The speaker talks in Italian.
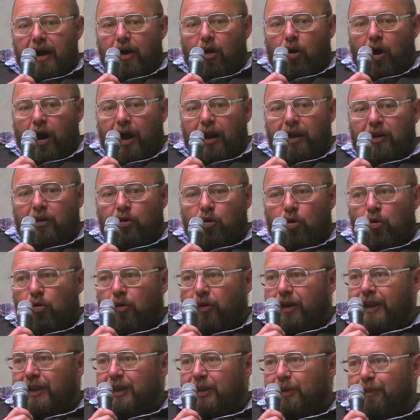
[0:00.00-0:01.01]

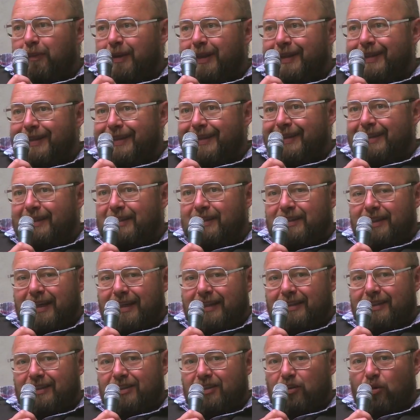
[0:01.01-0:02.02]

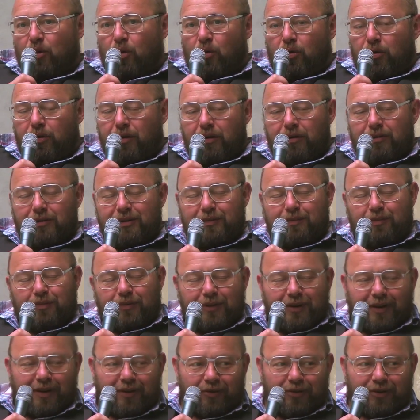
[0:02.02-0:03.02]
algoritmitizzazione, si può
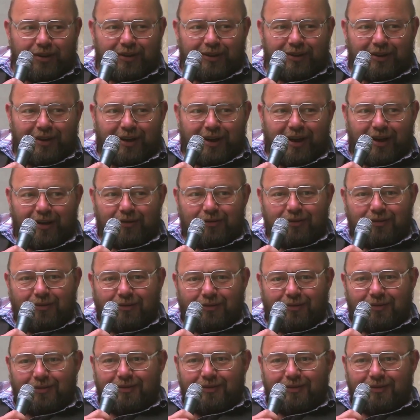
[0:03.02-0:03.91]
dire così in italiano?